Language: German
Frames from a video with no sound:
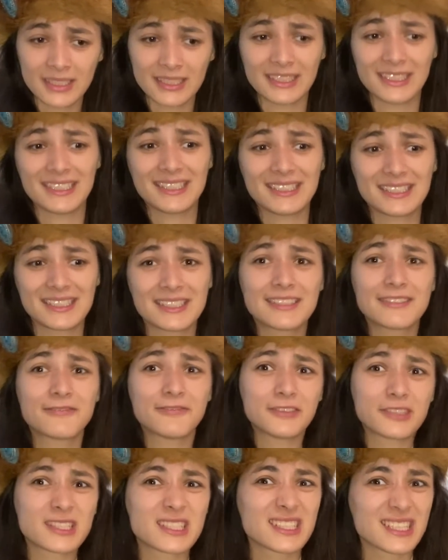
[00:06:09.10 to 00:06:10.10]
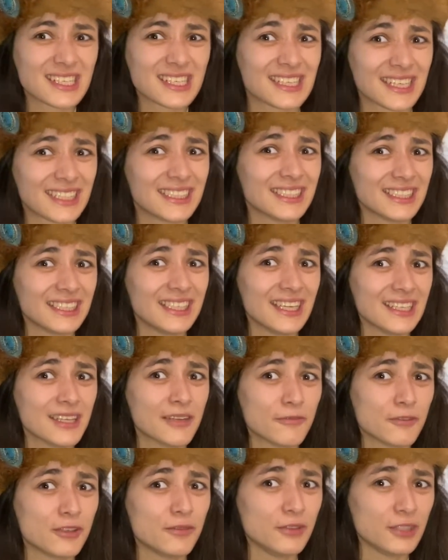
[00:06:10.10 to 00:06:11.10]
Ja, das funktioniert in anderen
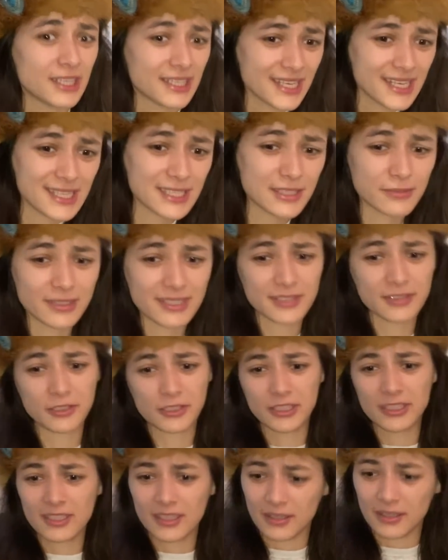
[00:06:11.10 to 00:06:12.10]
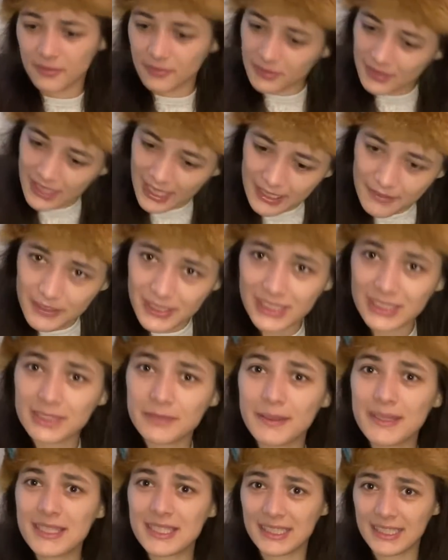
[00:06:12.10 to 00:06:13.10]
Ländern für gewöhnlich nicht so. Also da könnt ihr teilweise
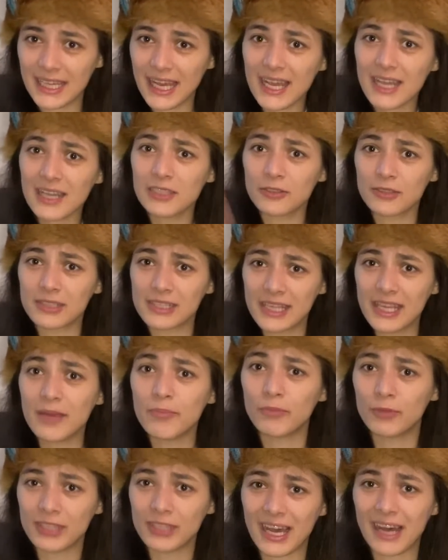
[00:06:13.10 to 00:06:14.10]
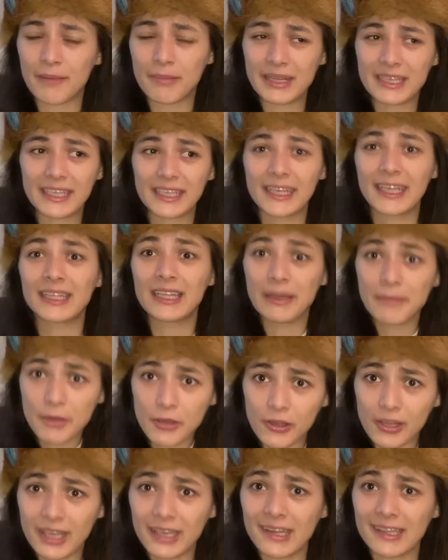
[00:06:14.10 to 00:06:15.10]
20 Jahre dort leben und arbeiten, dann kriegt ihr immer
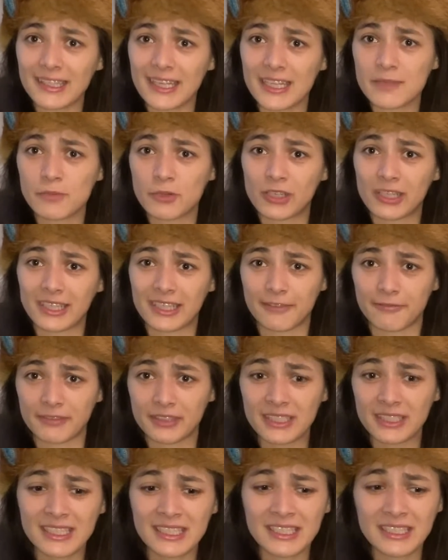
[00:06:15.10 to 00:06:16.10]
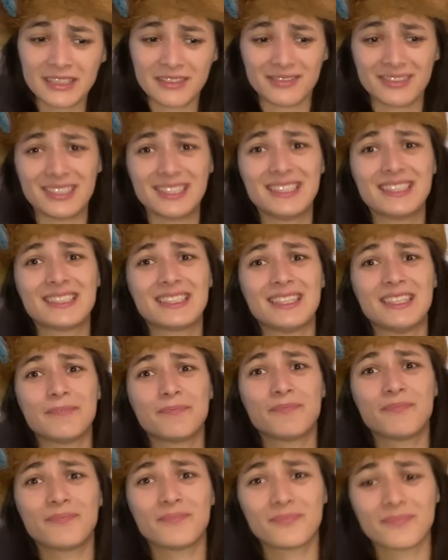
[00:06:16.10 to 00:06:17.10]
noch keine Staatsbürgerschaft, weil die es
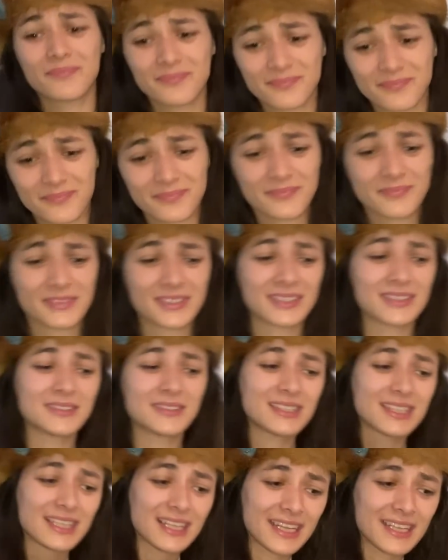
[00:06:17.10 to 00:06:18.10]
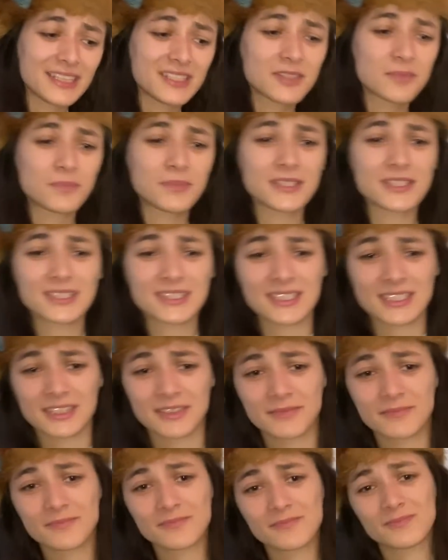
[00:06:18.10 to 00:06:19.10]
eben dann ein kleines
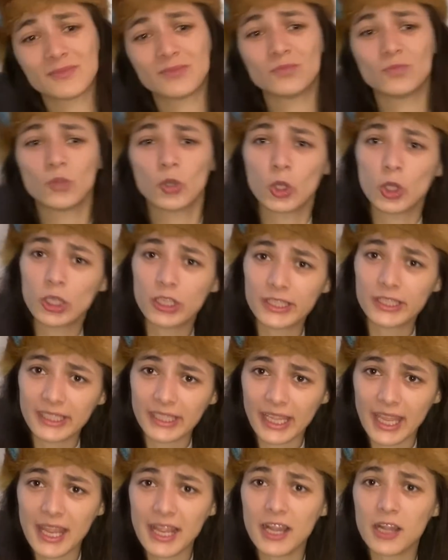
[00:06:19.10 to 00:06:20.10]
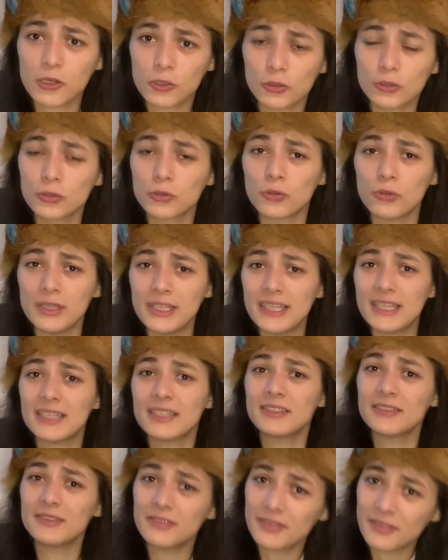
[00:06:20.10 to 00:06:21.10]
bisschen strenger
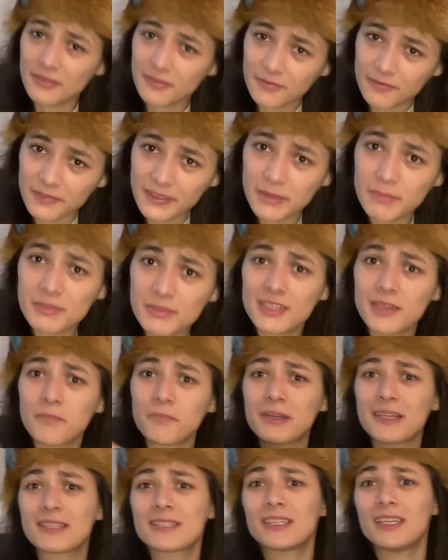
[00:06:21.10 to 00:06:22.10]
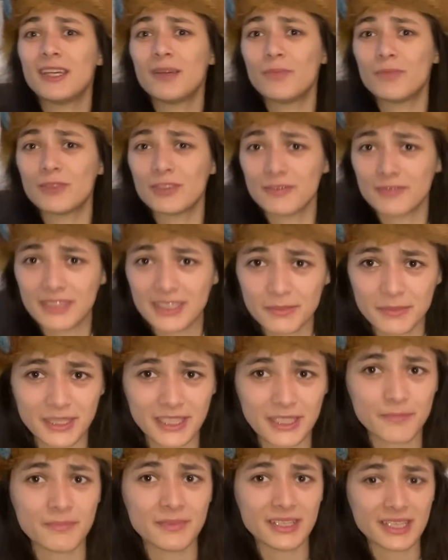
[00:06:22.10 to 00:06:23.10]
kontrollieren, wem sie den Pass geben und wem
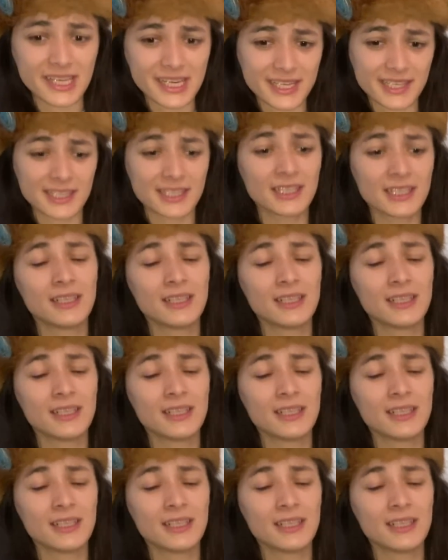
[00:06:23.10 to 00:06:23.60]
eben nicht.